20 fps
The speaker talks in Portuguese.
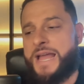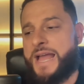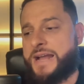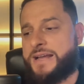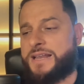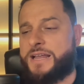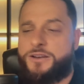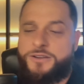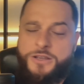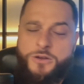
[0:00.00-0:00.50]
É
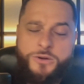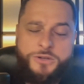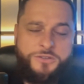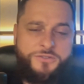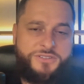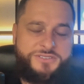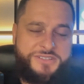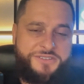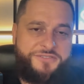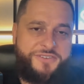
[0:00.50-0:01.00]
claro que quando
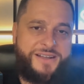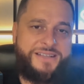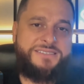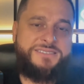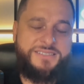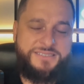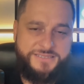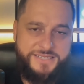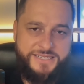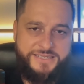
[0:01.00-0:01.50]
você faz
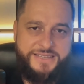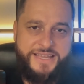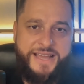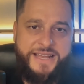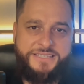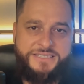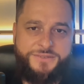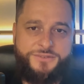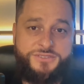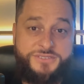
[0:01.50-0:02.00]
essa
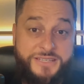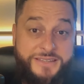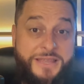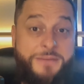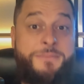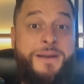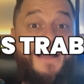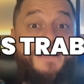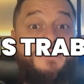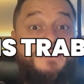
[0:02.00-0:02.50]
estratégia, você tem
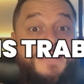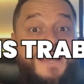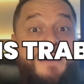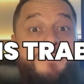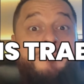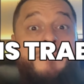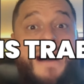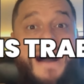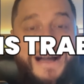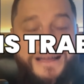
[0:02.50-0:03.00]
mais
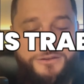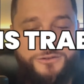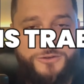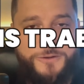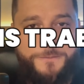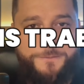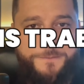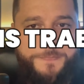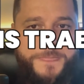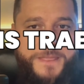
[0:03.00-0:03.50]
trabalho
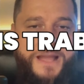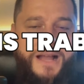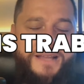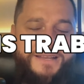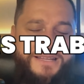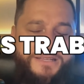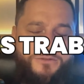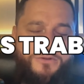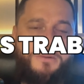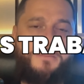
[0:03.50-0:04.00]

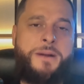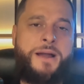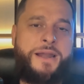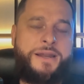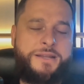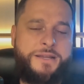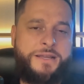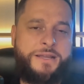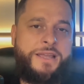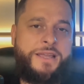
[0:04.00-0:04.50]
aí na tua
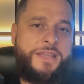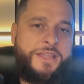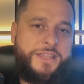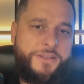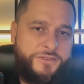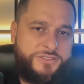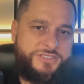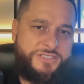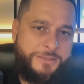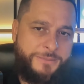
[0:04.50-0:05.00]
marca. E
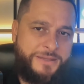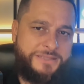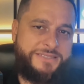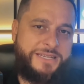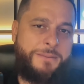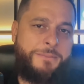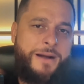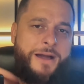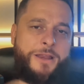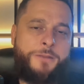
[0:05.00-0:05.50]
você tem mais
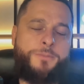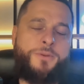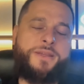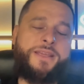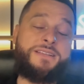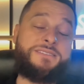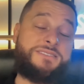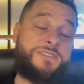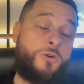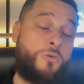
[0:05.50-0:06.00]
trabalho
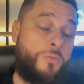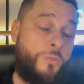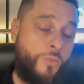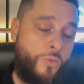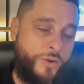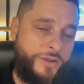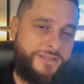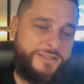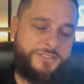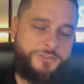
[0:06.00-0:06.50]
porque são
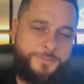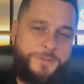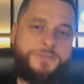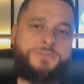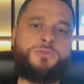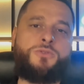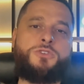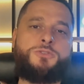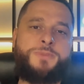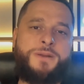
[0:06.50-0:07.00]
muitas
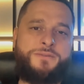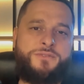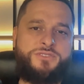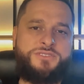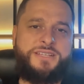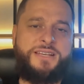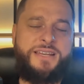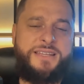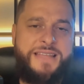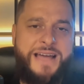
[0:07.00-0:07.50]
pessoas para
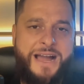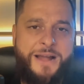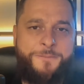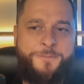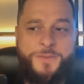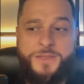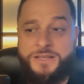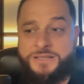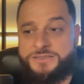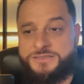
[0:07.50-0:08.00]
você lidar,
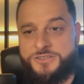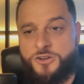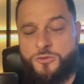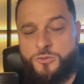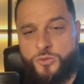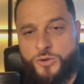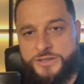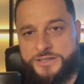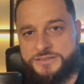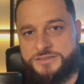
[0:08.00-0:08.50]
são
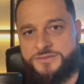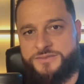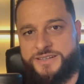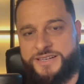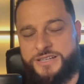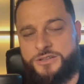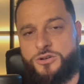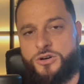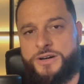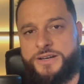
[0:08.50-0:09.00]
muitas
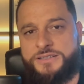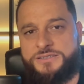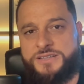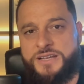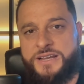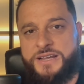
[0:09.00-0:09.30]
vendedoras.